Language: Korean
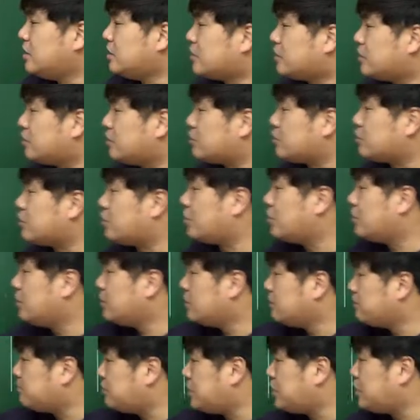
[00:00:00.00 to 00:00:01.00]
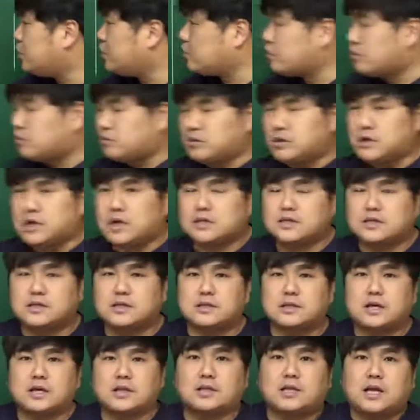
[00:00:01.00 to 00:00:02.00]
그리고 또 비교급을 냈을
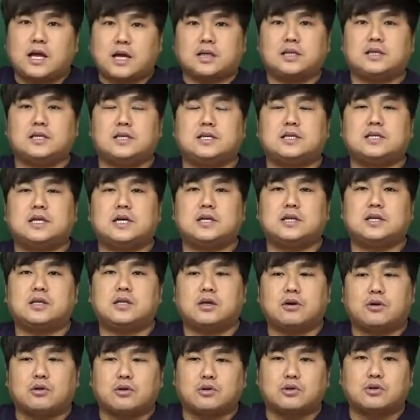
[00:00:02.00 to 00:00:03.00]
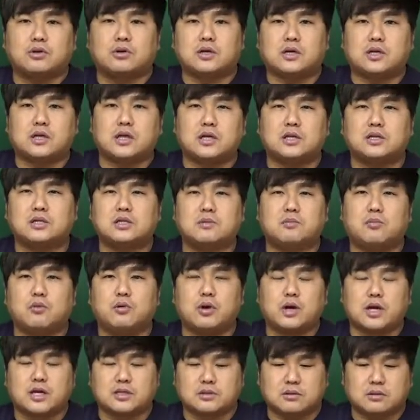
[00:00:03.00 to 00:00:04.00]
때 딱 이 자리인데 어떻게 되는지를
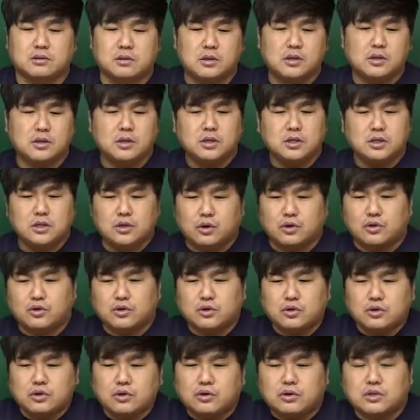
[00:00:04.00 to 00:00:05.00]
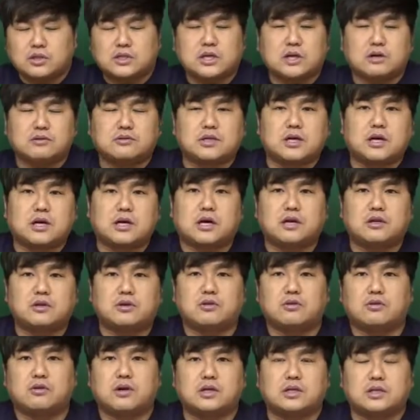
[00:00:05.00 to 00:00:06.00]
몰라서 이게 어떤 거지라고 생각하는
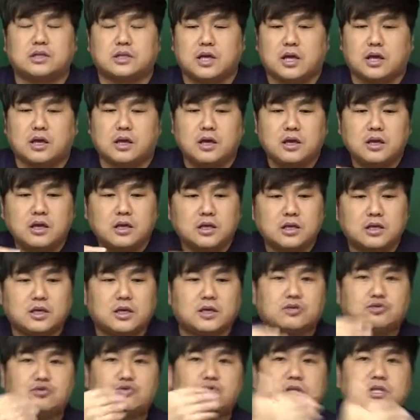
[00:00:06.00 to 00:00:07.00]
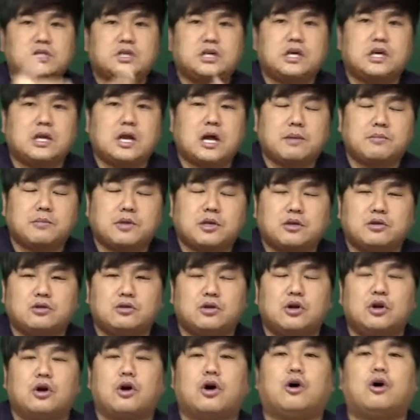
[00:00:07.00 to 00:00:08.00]
경우가 있는데 이게 수식이라면
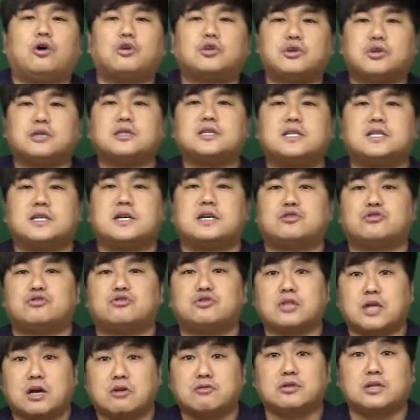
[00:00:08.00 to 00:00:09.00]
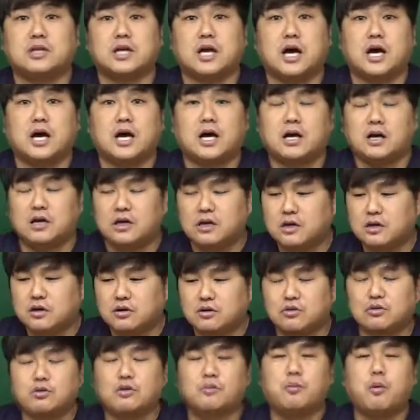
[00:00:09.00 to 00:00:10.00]
어떤 대상을 수식하고 있는가
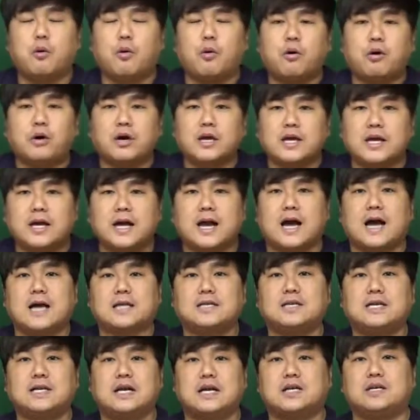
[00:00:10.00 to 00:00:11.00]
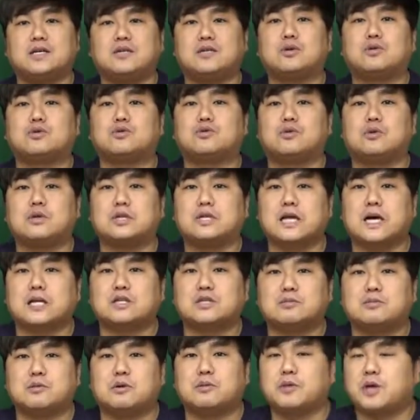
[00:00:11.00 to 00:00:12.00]
그리고 보어인가 아닌가 이 정도를
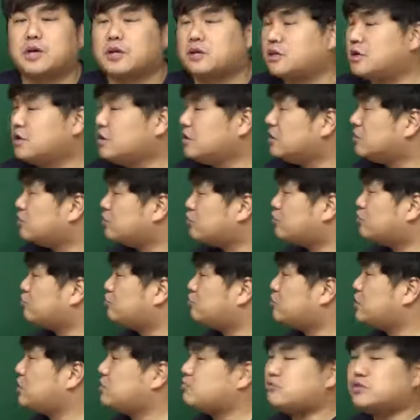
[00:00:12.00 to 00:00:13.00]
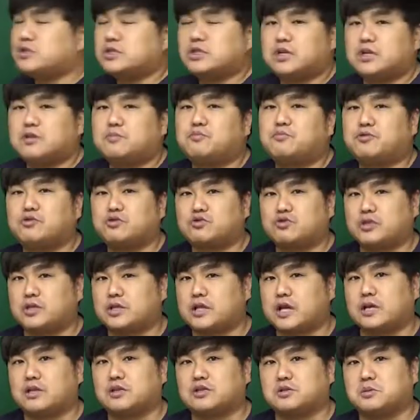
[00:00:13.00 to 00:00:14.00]
따져보면 충분히 문제를 풀 수
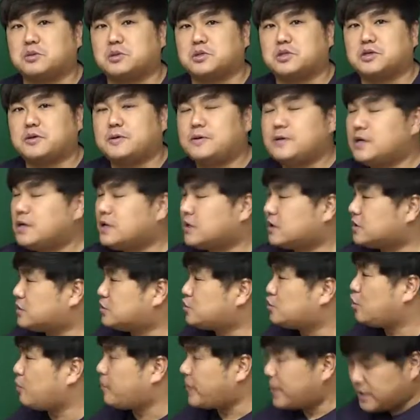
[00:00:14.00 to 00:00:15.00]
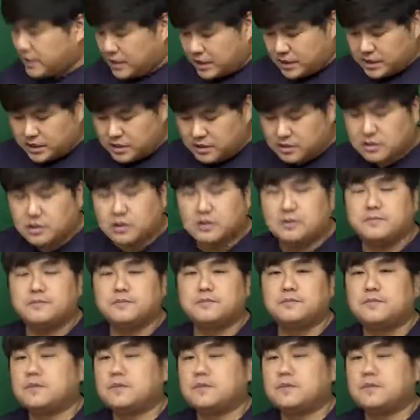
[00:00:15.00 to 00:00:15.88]
있다는 점이죠. 그래서 초반에 얘기했던